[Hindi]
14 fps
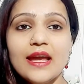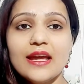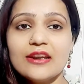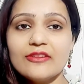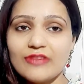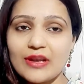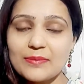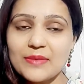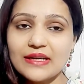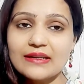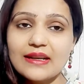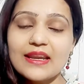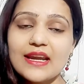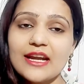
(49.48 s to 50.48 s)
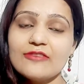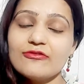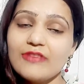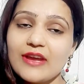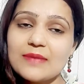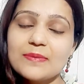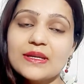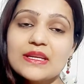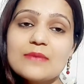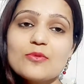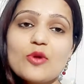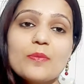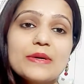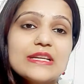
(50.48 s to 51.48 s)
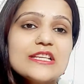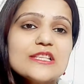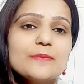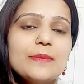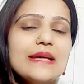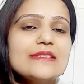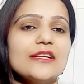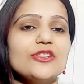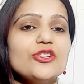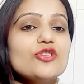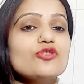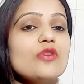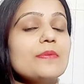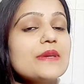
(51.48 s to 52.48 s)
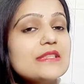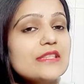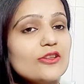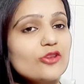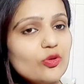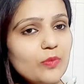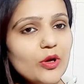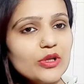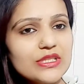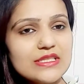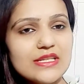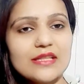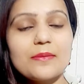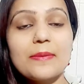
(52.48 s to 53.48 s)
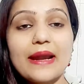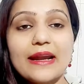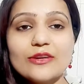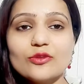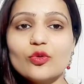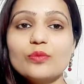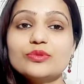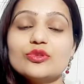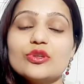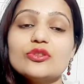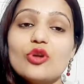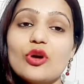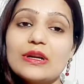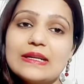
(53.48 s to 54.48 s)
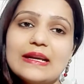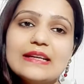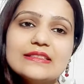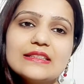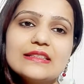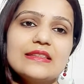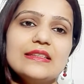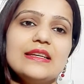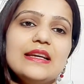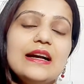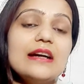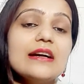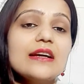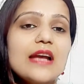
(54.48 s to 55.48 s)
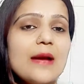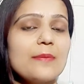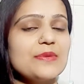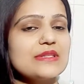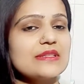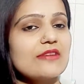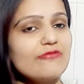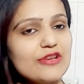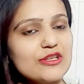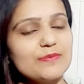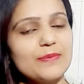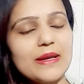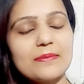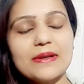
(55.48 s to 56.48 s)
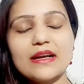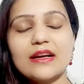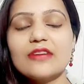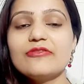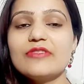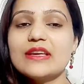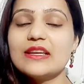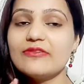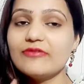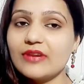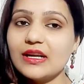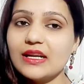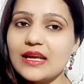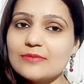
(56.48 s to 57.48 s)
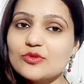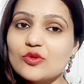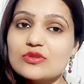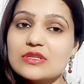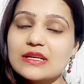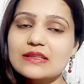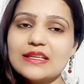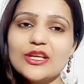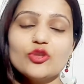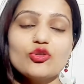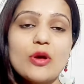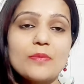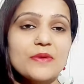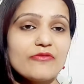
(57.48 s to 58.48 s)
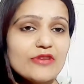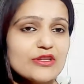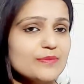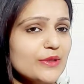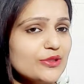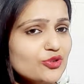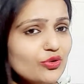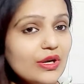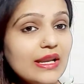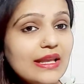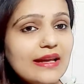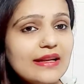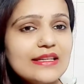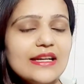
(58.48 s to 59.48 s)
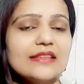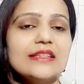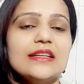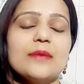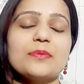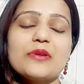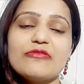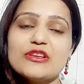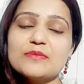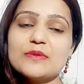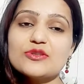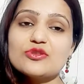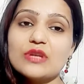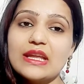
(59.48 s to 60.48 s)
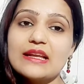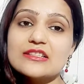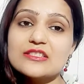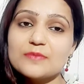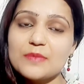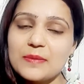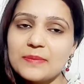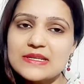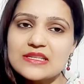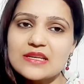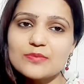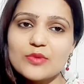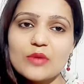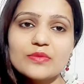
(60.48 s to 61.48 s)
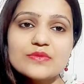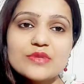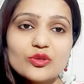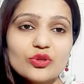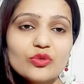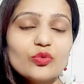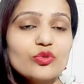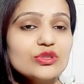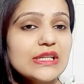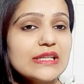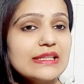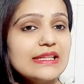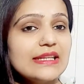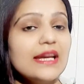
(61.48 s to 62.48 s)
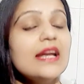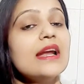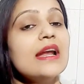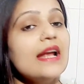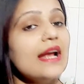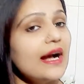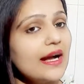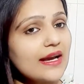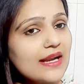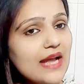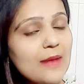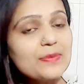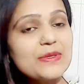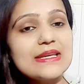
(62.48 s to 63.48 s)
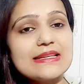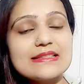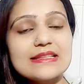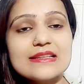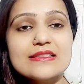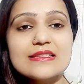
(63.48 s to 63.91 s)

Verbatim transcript: इन्फ्लेमेंट्री एंड फाइबर की प्रॉपर्टीज पाई जाती है जो आपकी स्किन को बहुत ही ज़्यादा ब्राइट खूबसूरत और टाइट करती हैं अगर आप इसका फेस पैक बनाकर वीकली वन टाइम यूज़ करते हैं तो आपके फेस पर झुर्रियां नहीं आती आपके फेस पर जो रिंकल्स पिंपल्स की प्रॉब्लम है दूर हो जाती है अगर आपकी स्किन